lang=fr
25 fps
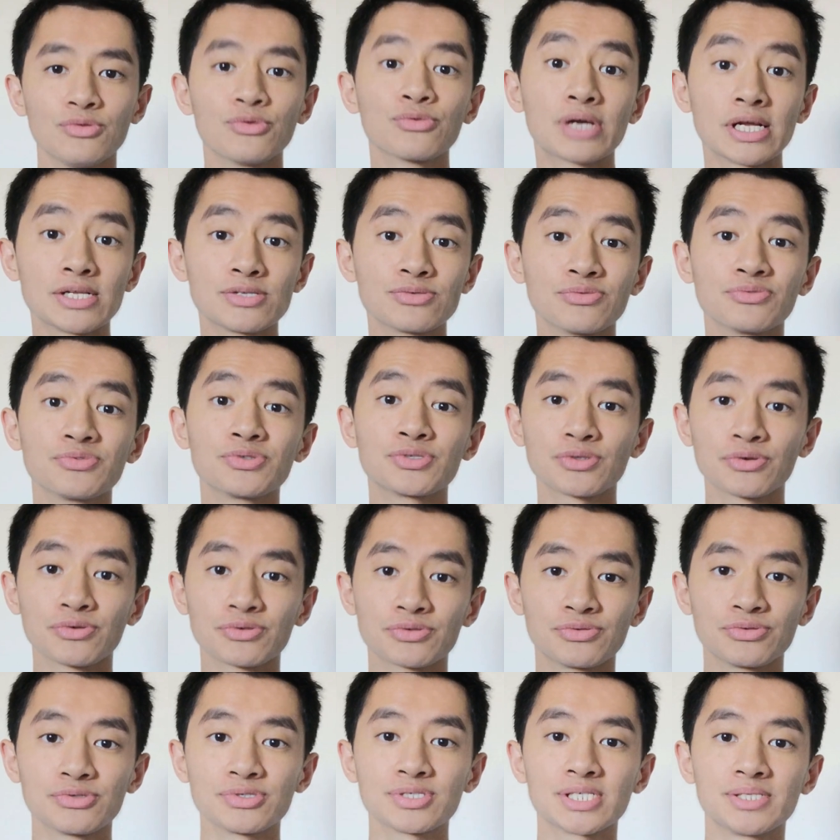Donc elles ont une
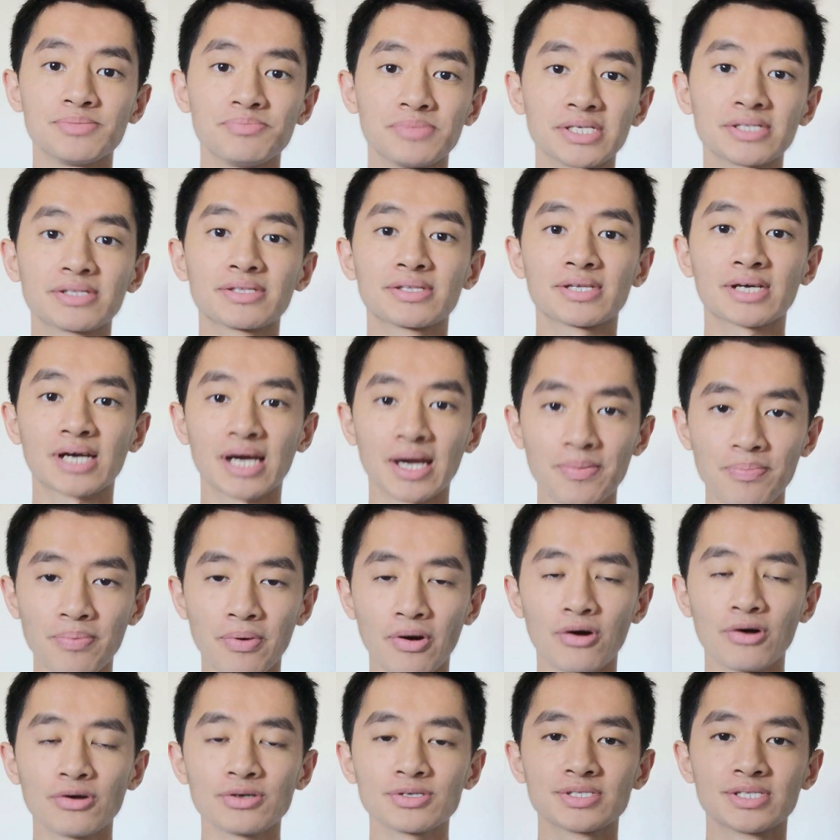structure chimique très
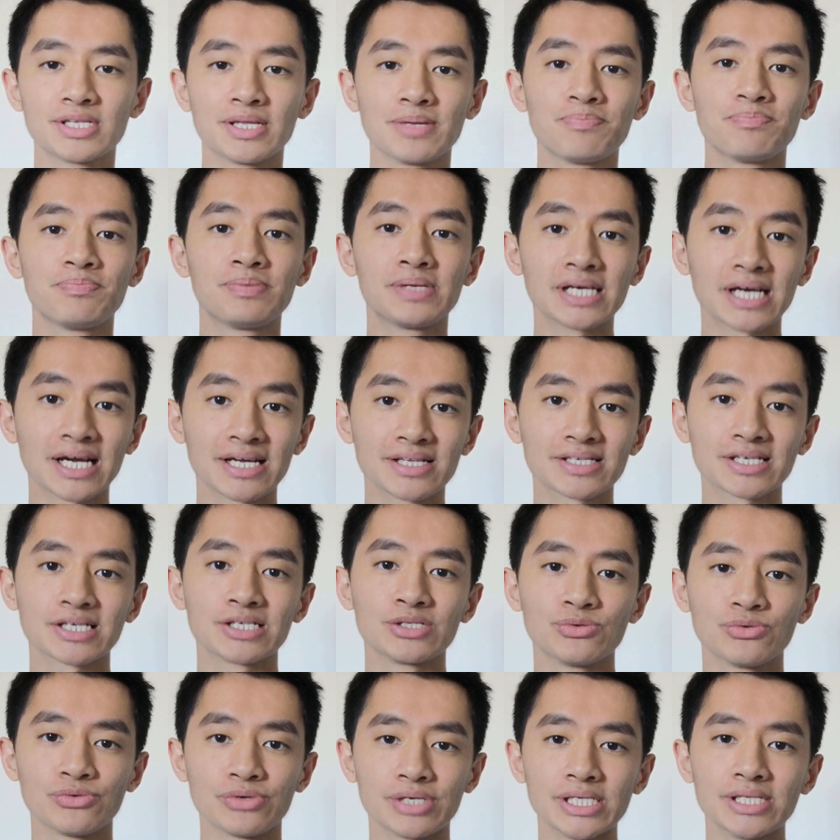proche des
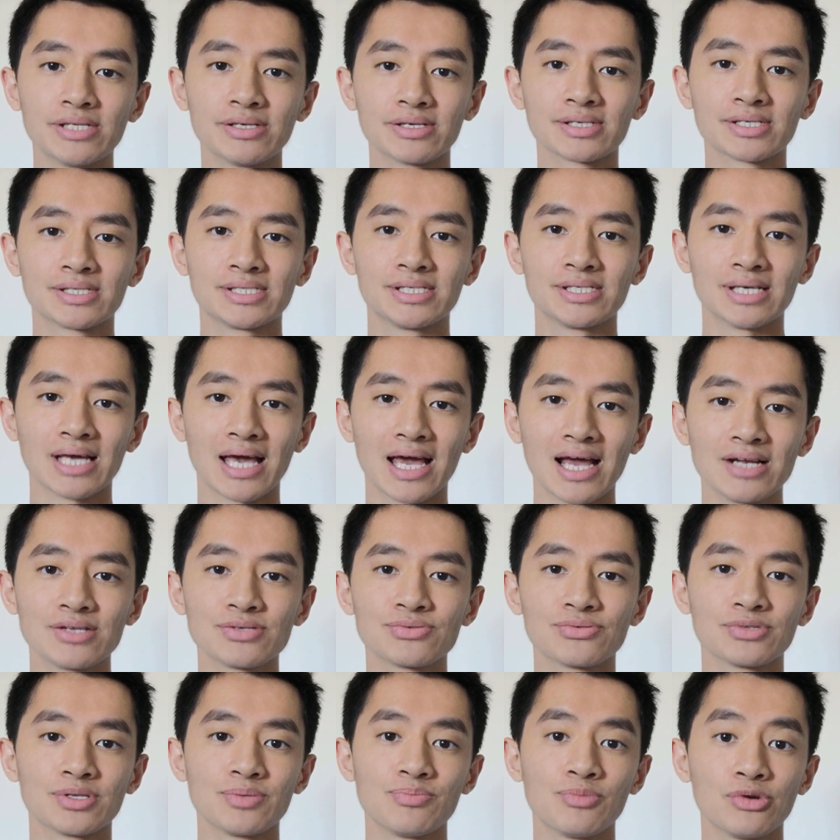pyrétrinoïdes qui elles
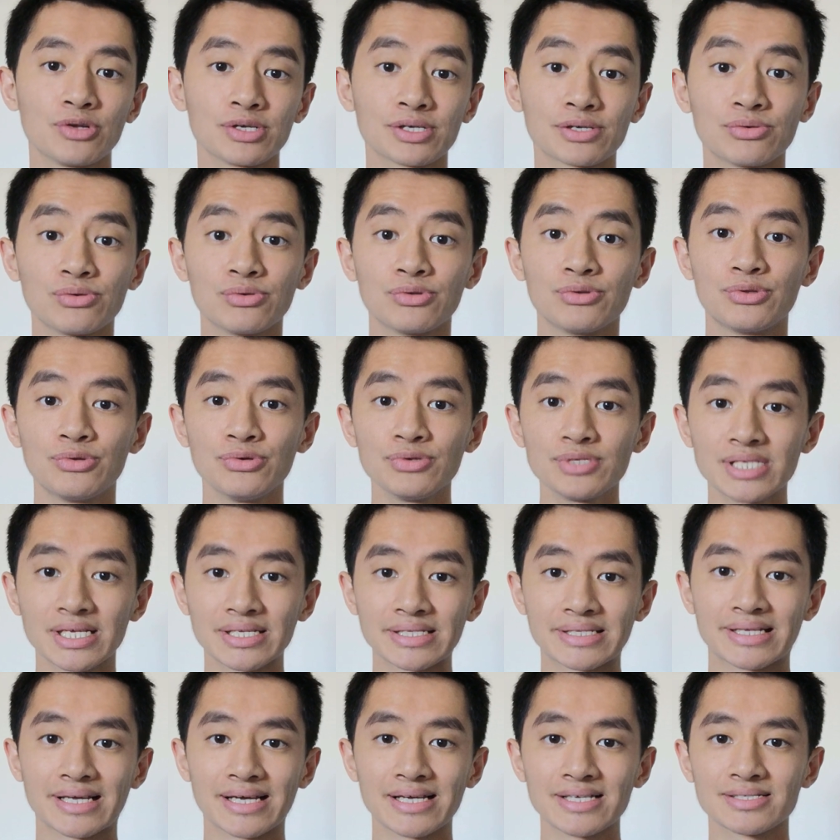sont des molécules de
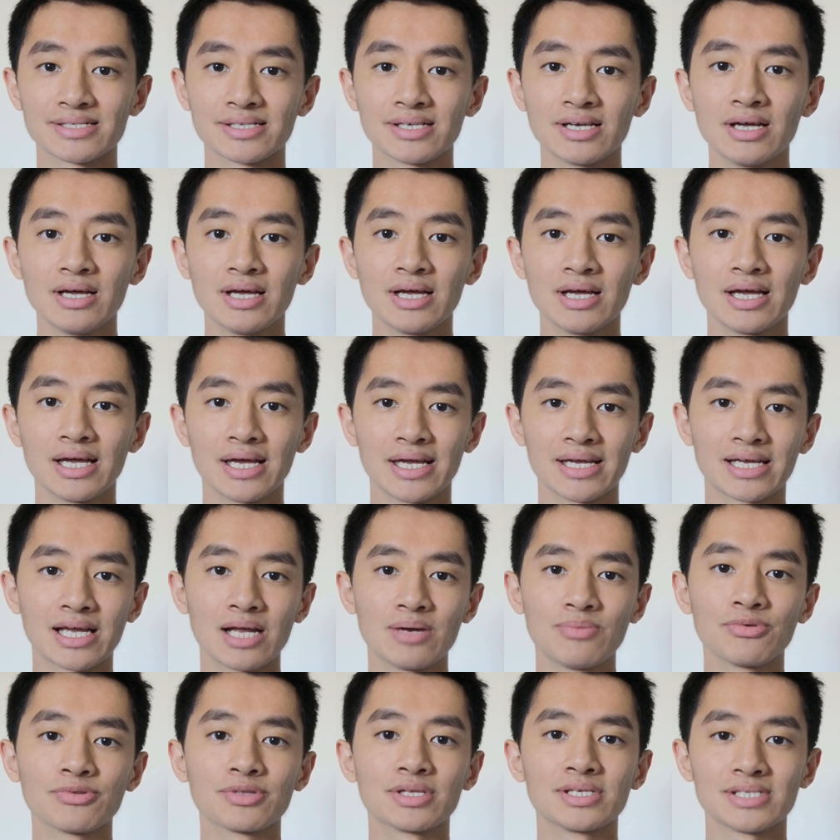synthèse,
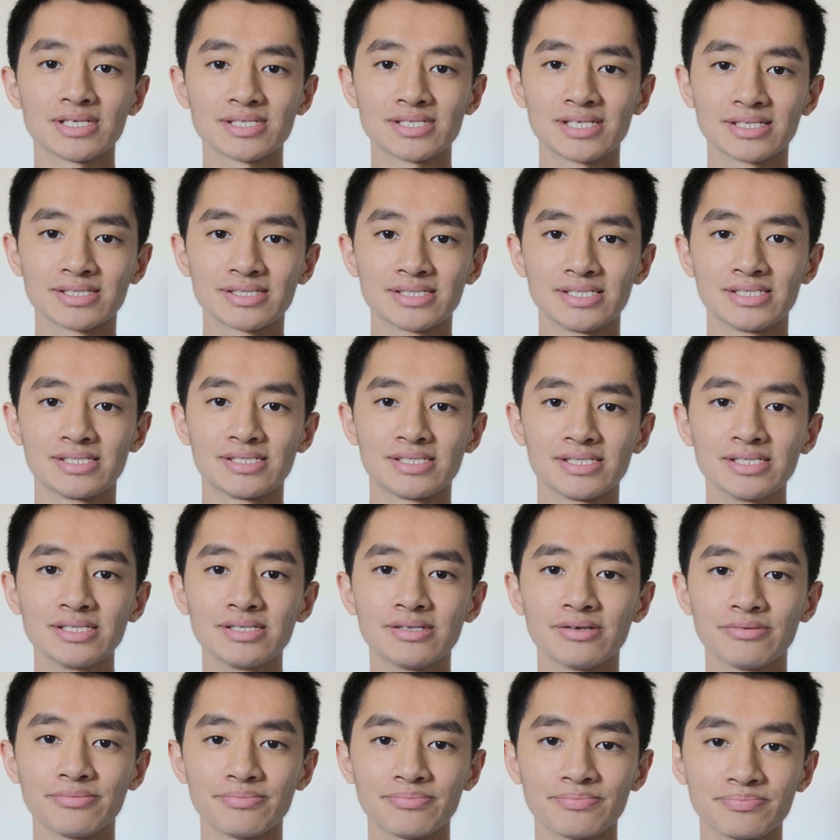également des
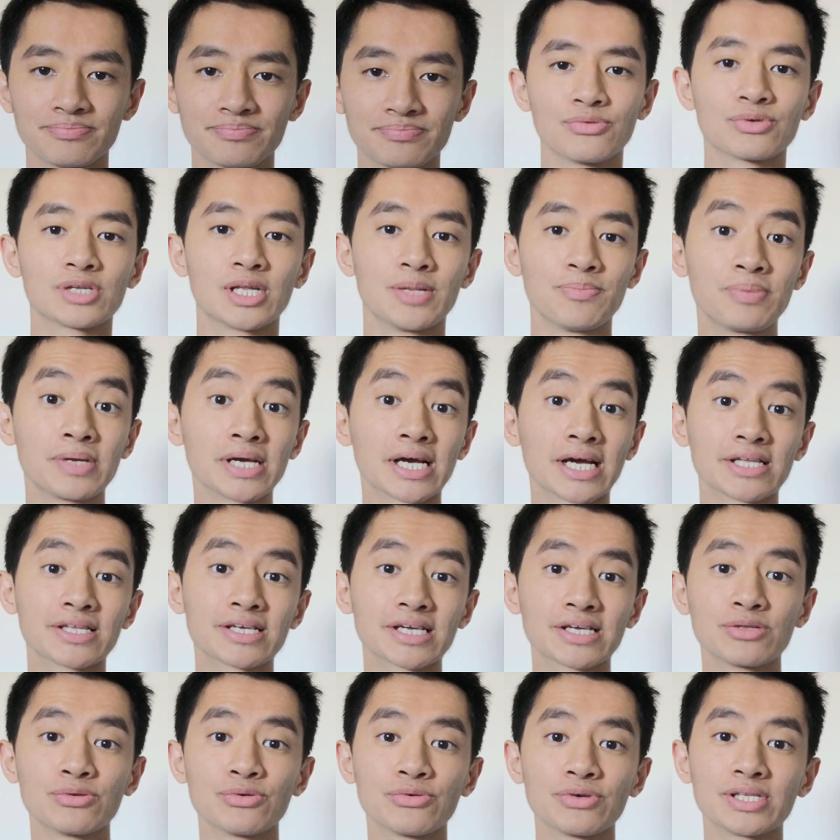insecticides. Donc les
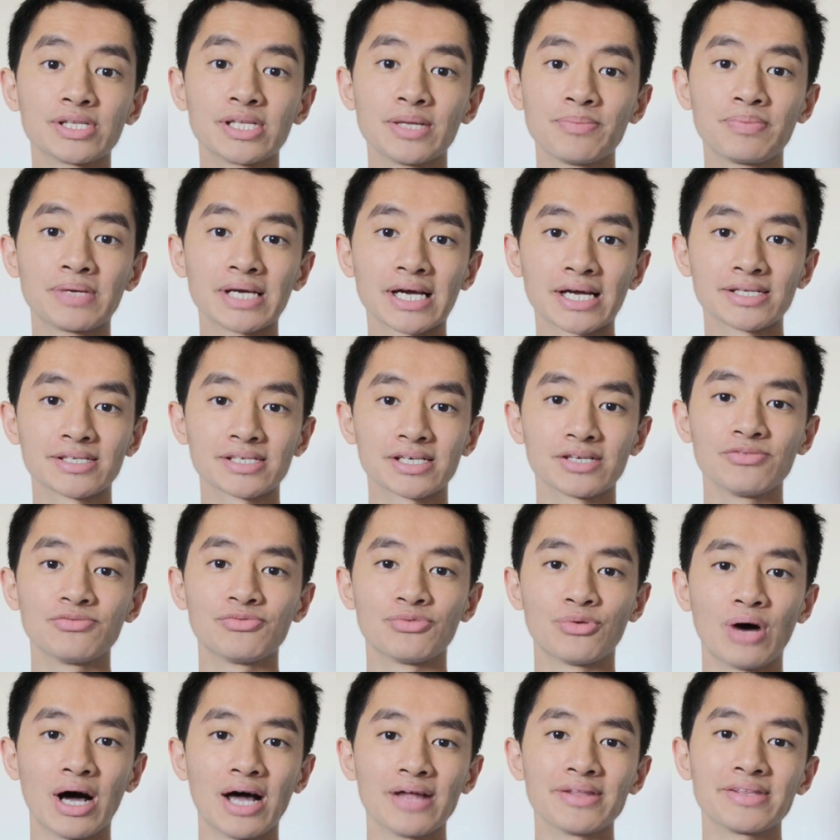pyrétrinoïdes et pyrétrines vont